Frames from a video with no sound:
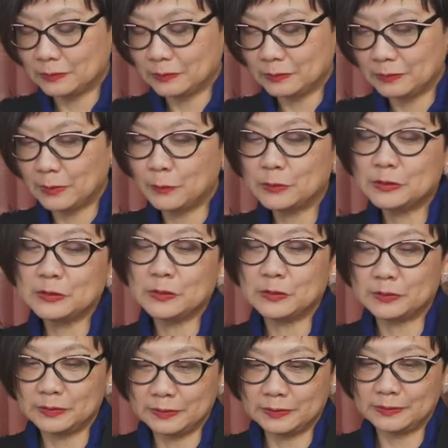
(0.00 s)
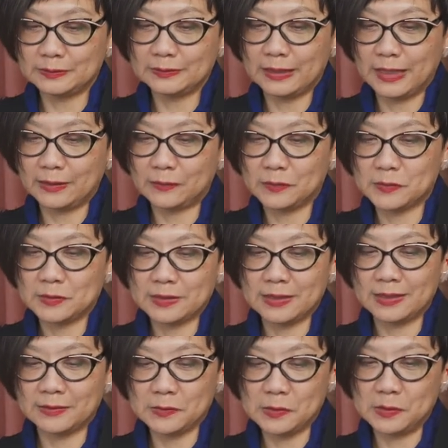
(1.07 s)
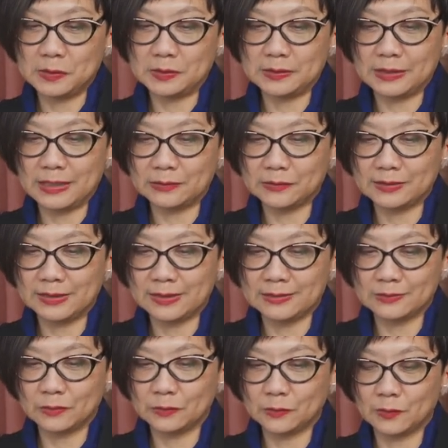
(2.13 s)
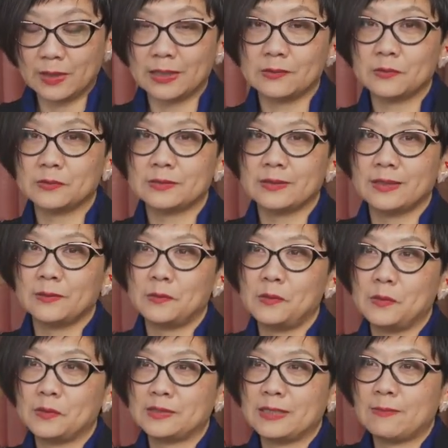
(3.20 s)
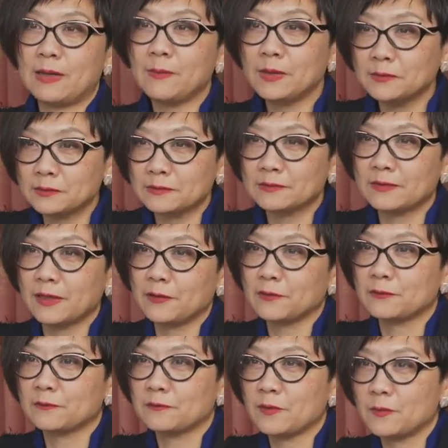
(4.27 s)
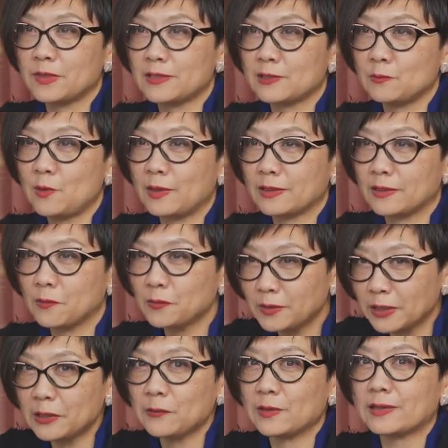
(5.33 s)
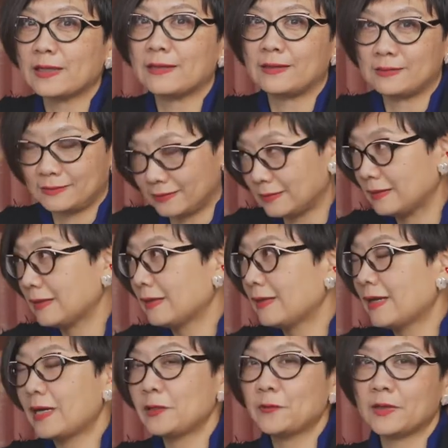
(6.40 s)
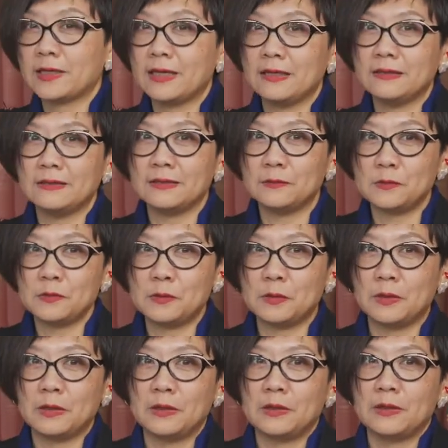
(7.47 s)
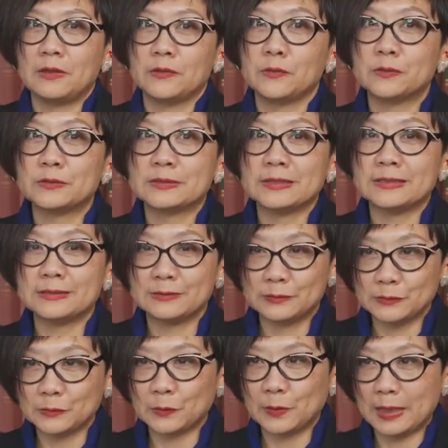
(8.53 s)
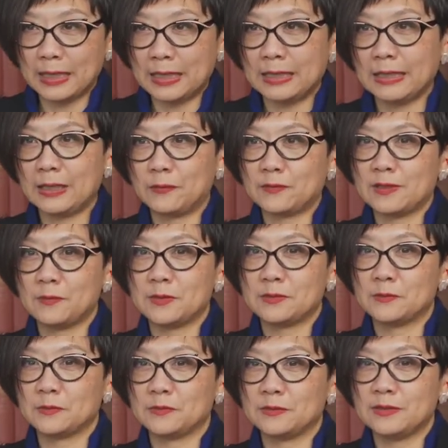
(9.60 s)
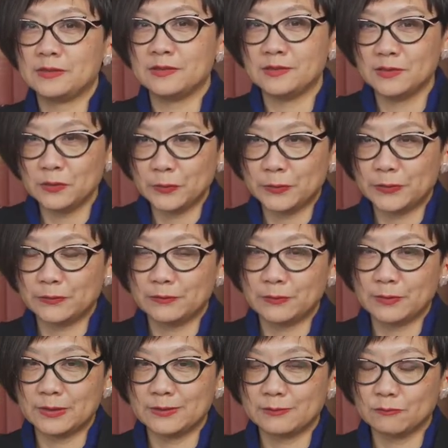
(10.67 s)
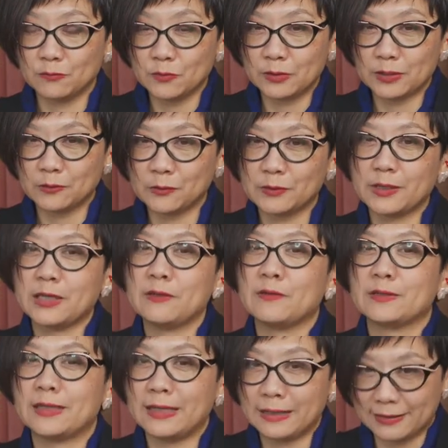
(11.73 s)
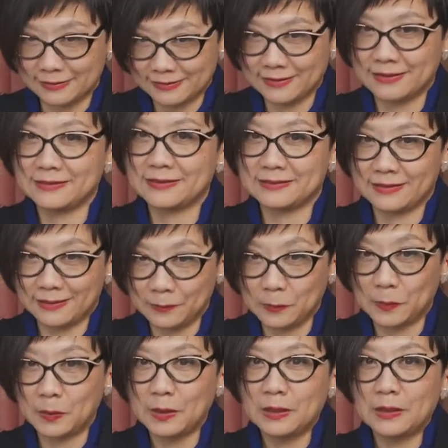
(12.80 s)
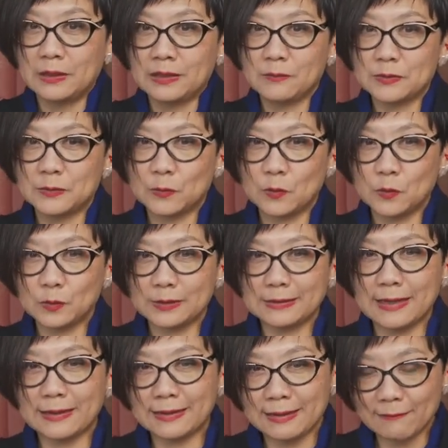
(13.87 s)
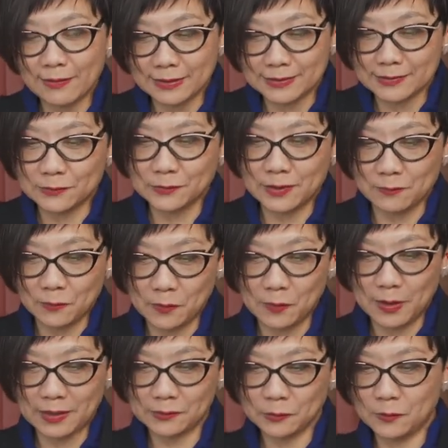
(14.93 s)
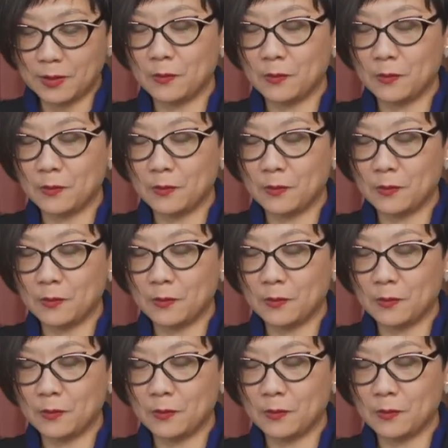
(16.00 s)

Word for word: まあ、もちろん、えー、と女性のあの生存の可能性を狭めるっていうフェミニズムは基本的にはないはず、うん、あるいは権利を抑制するとか、えー、と差別を推進しようというフェミニズムも基本的にはないはずなんですけど、うん、でもそこだけは一緒でもあとは